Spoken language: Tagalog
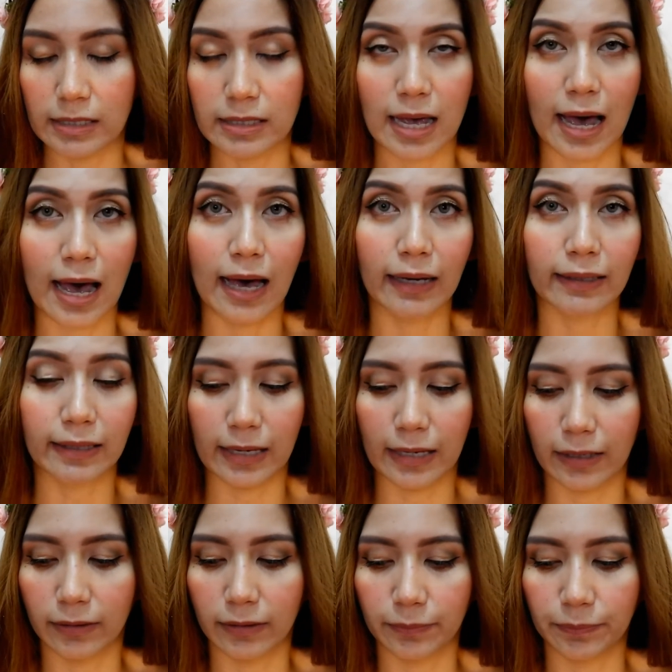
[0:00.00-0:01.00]
sa
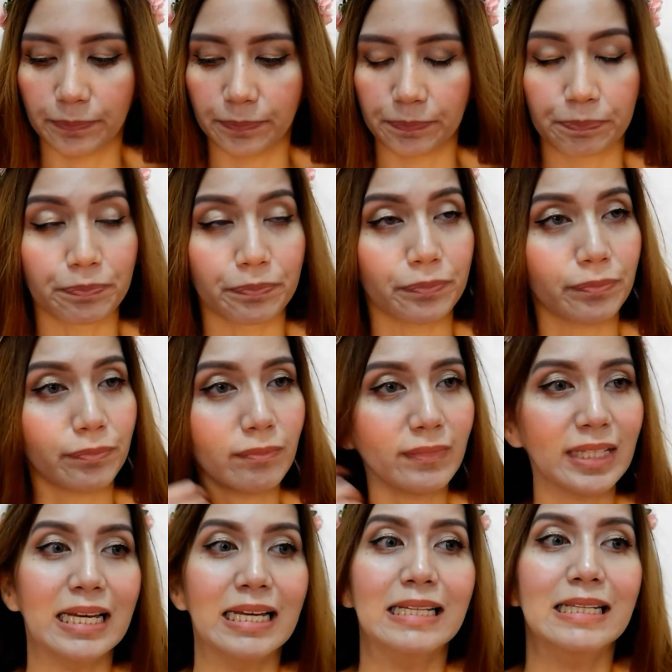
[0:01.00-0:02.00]
aking
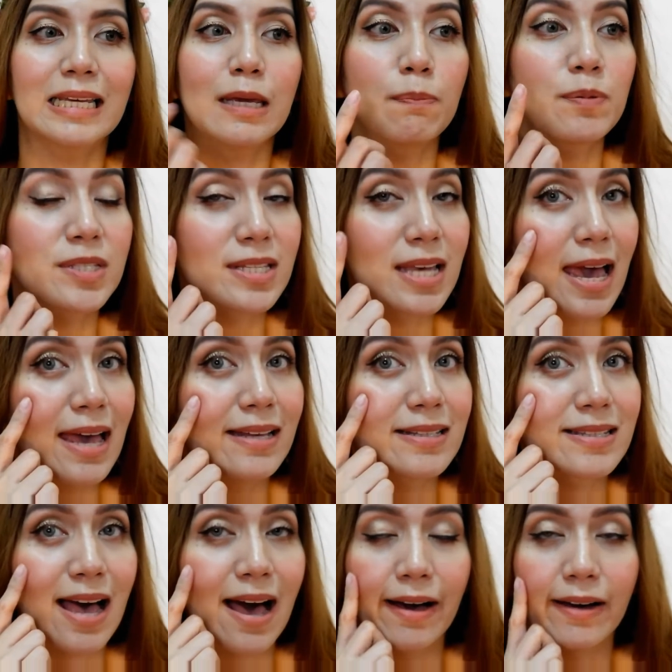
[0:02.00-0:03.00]
lips and
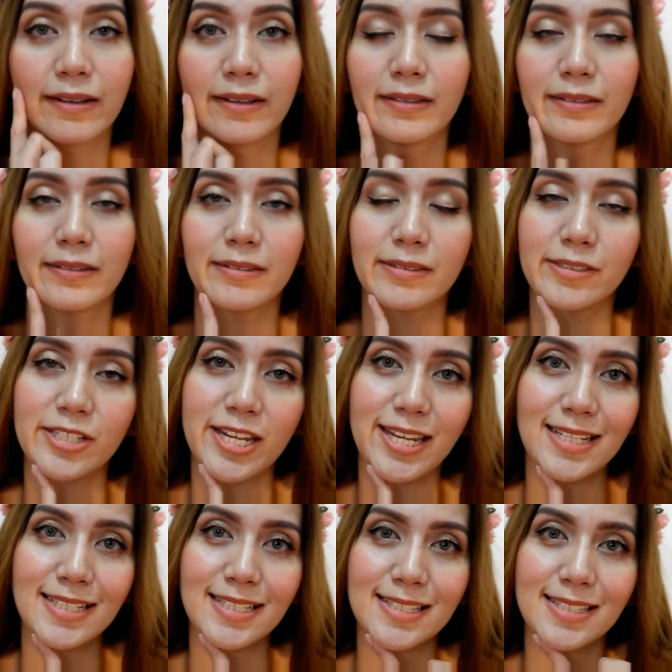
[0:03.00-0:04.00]
sa aking
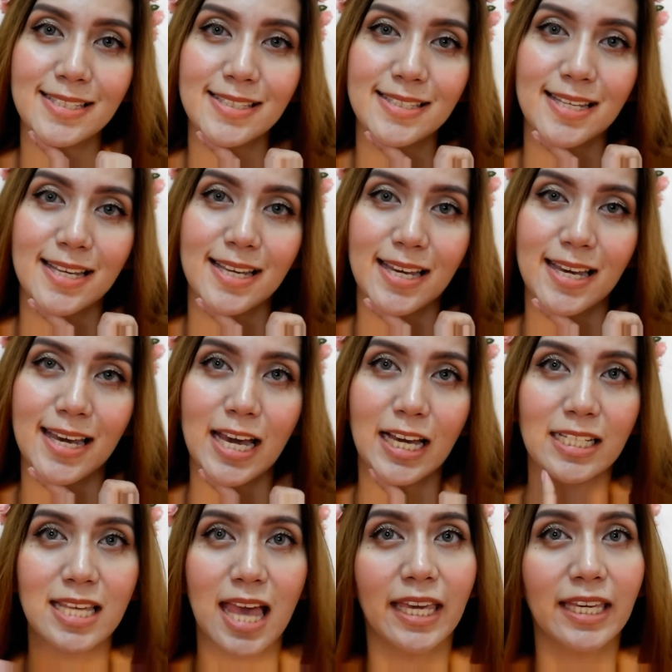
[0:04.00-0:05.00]
cheeks.
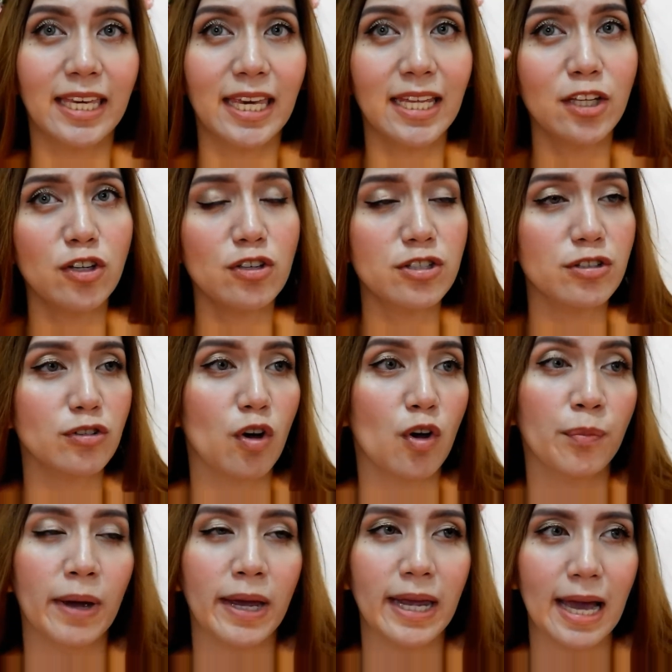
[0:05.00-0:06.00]
Kasi I cannot use it
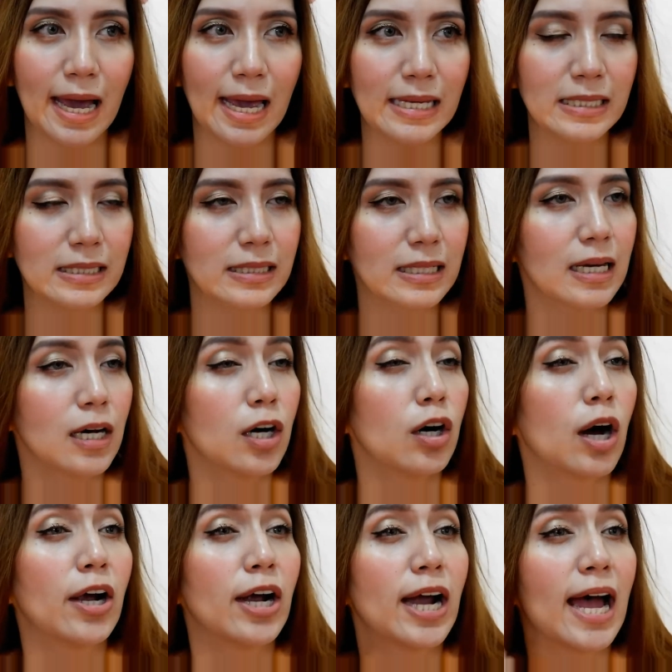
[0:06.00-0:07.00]
on my eyes
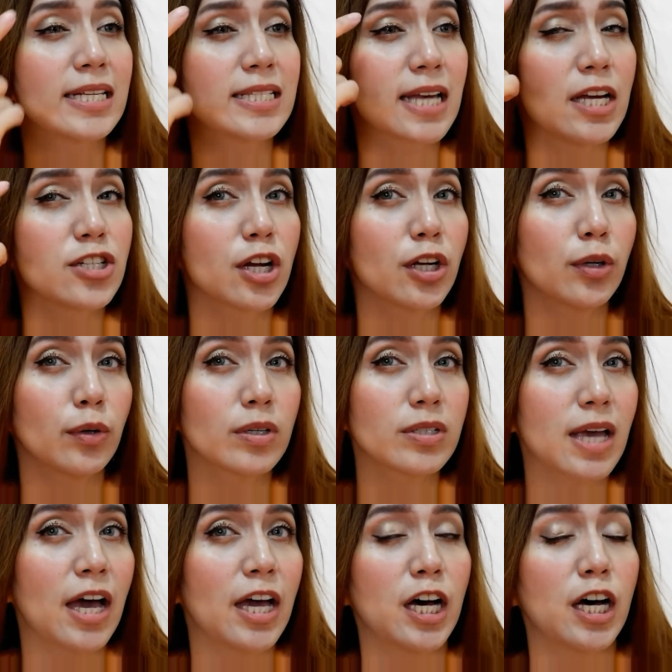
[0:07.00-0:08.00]
or as eyeshadow
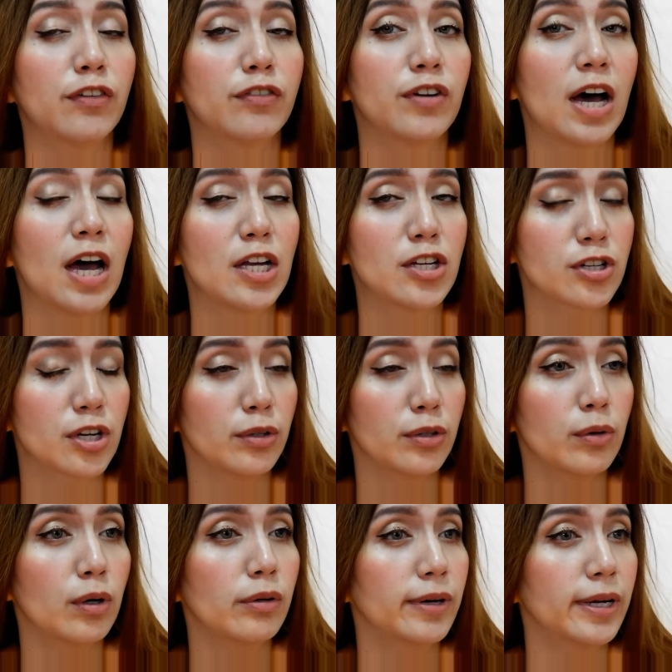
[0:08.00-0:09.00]
kasi I have
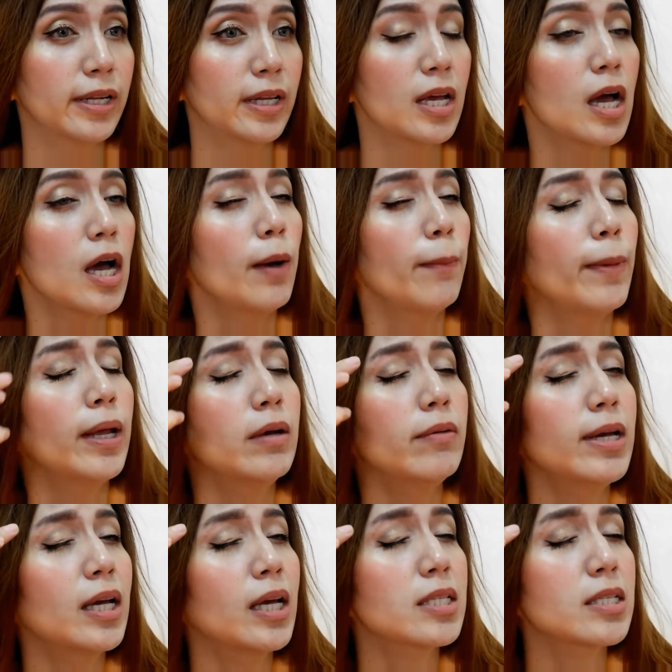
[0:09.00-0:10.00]
eyeshadow already. By the
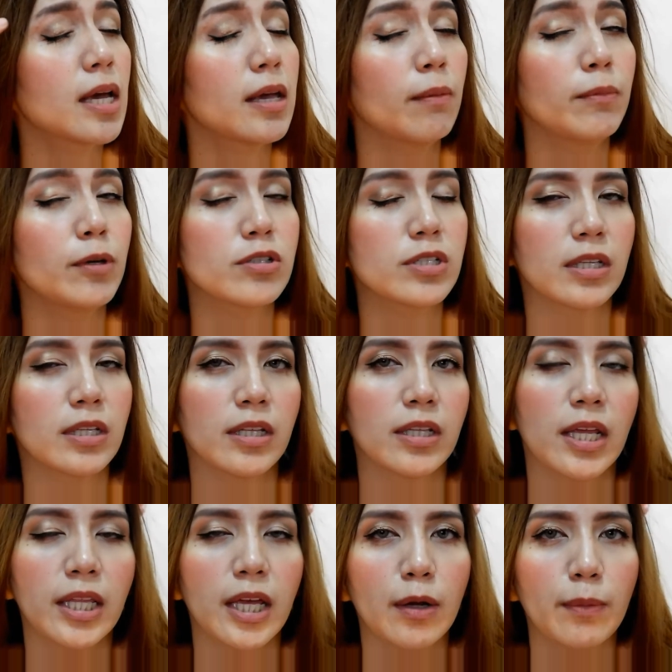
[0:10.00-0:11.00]
way, guys, I am using the
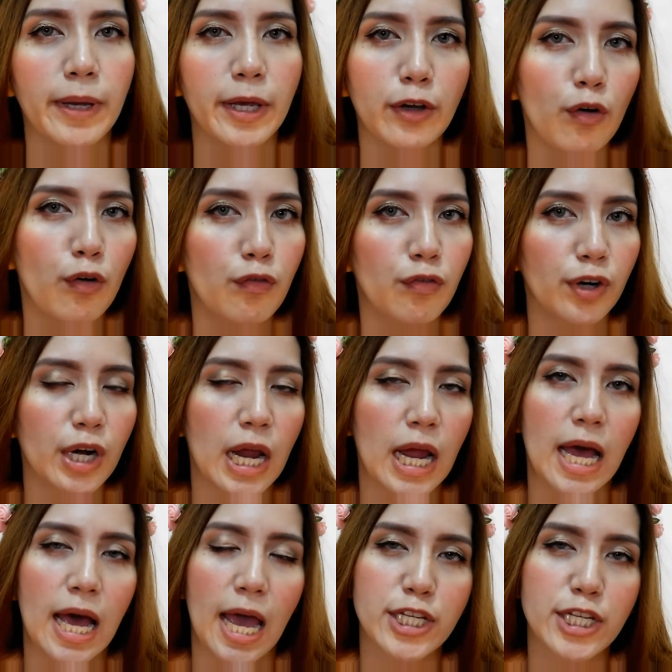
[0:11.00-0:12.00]
Detail Makeover
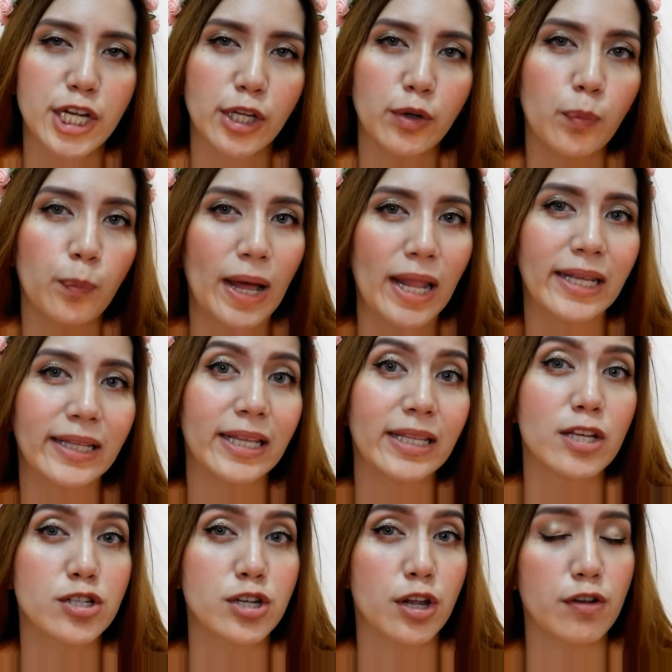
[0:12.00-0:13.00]
eyeshadow palette in
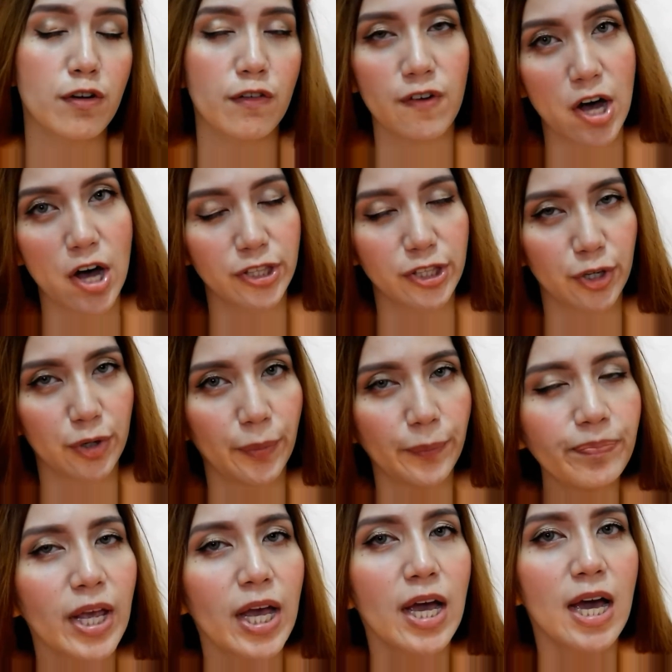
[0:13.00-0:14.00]
the shade of Autumn